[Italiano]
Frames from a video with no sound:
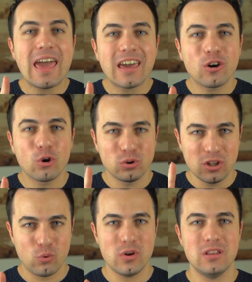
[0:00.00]

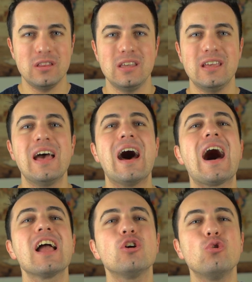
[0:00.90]
Eccoti quindi
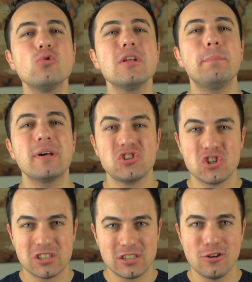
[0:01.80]
alcune
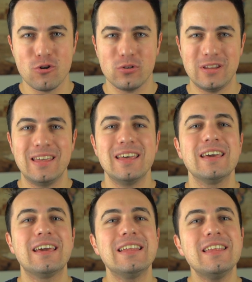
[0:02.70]
percezioni
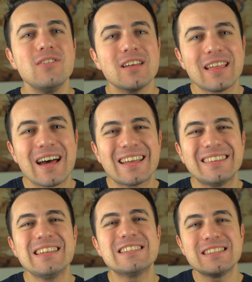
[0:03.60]
che devi andare
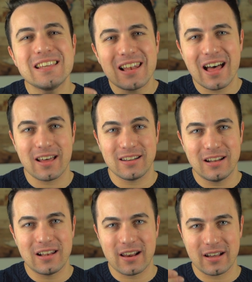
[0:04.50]
ad instillare
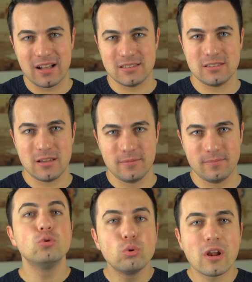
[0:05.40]
nella
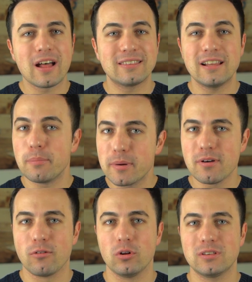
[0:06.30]
ragazza durante la
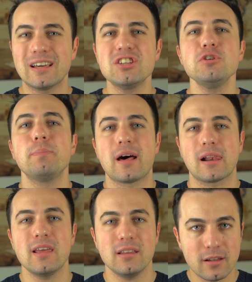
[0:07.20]
prima volta che ci
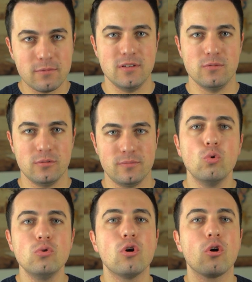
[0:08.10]
parli dal vivo.
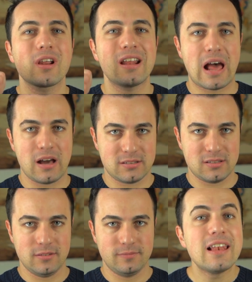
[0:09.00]
Uno,
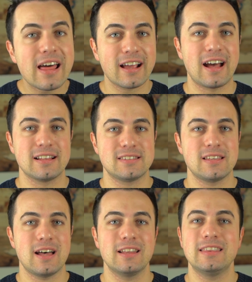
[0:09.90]
relax. La
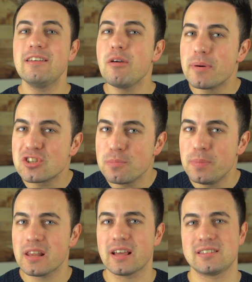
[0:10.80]
ragazza deve
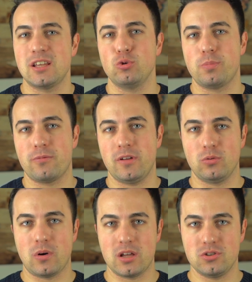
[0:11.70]
percepire che sei tu
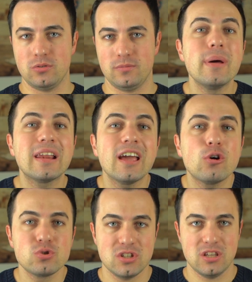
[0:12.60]
perfetto agio, perché
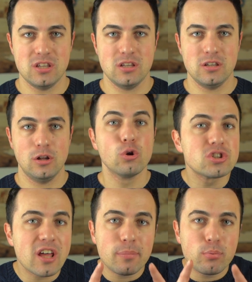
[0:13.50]
così lo
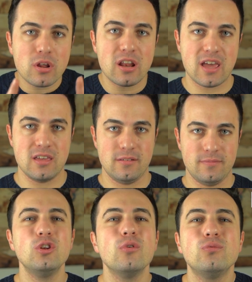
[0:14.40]
sarà pure
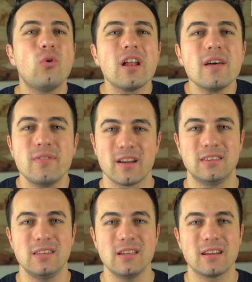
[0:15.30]
lei. Non vuole
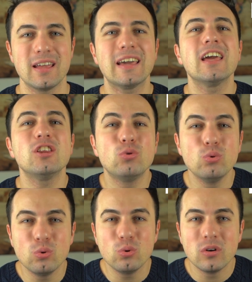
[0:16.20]
avvertire che
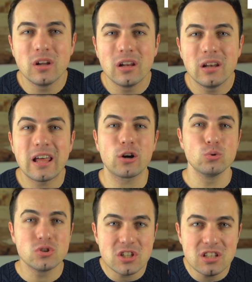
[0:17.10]
tu la
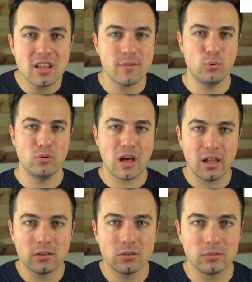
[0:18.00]
consideri più in
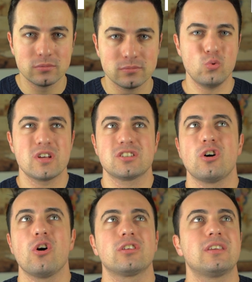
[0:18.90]
alto, una
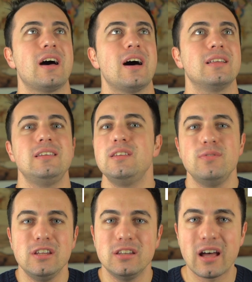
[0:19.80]
sorta di
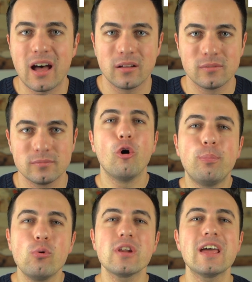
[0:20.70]
divinità,
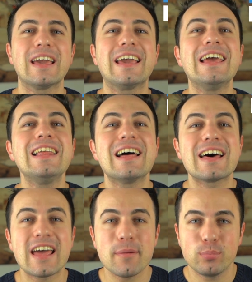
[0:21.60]
oppure che la
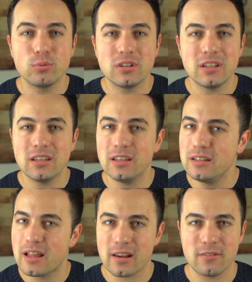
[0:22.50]
reputi
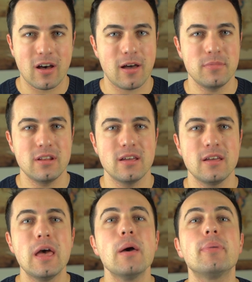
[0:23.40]
inarrivabile
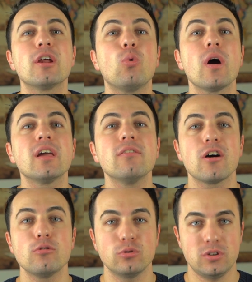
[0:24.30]
per qualche
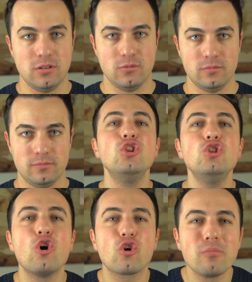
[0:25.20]
vago motivo.
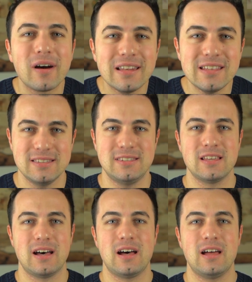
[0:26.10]

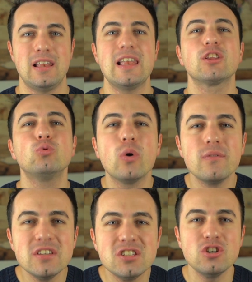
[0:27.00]
Normalizza la tua
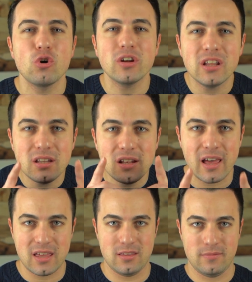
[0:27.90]
visione di
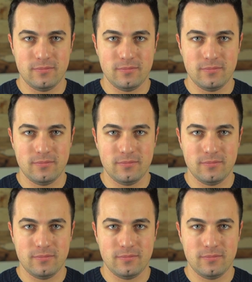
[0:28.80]
lei.